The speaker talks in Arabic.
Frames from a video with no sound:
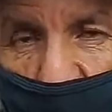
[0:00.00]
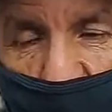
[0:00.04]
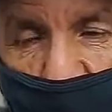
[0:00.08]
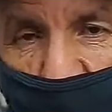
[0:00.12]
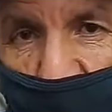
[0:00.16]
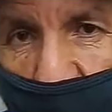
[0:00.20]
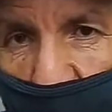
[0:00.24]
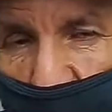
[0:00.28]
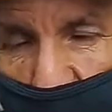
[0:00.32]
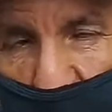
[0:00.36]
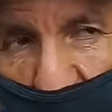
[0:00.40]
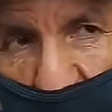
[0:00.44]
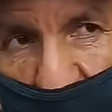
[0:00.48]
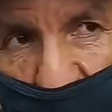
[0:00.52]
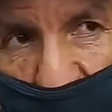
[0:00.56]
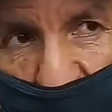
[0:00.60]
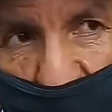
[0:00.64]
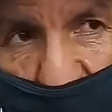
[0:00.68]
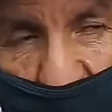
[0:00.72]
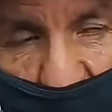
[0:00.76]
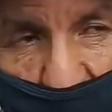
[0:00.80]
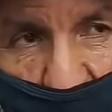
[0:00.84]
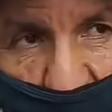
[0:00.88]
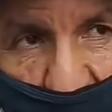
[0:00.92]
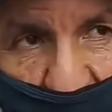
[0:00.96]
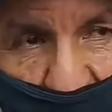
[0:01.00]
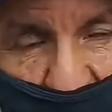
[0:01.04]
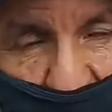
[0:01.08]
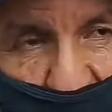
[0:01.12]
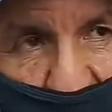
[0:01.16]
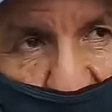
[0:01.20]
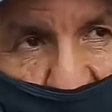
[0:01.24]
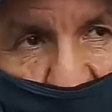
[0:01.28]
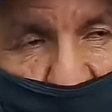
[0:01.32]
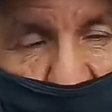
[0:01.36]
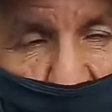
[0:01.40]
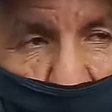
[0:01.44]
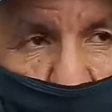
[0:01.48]
جا واحد واحد
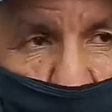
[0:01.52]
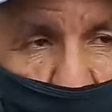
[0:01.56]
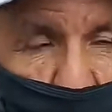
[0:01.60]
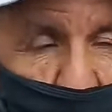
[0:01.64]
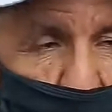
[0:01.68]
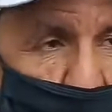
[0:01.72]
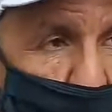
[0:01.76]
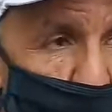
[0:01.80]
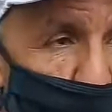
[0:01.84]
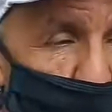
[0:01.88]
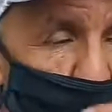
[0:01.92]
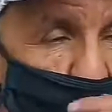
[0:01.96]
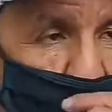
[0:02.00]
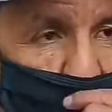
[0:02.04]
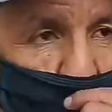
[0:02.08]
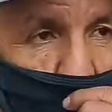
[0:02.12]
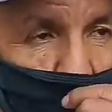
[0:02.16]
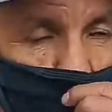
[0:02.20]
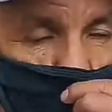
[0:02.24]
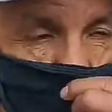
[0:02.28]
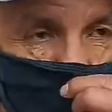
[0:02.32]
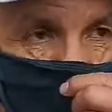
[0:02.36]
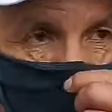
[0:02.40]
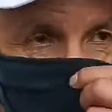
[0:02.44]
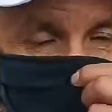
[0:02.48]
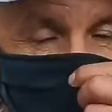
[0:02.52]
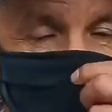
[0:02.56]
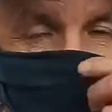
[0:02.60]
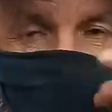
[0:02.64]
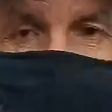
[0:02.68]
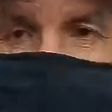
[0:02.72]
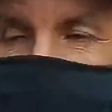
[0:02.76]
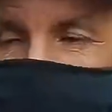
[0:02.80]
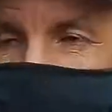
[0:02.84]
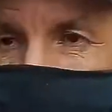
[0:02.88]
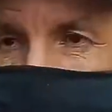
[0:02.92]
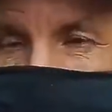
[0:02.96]
النهار جابوا لها واحد عينوا لها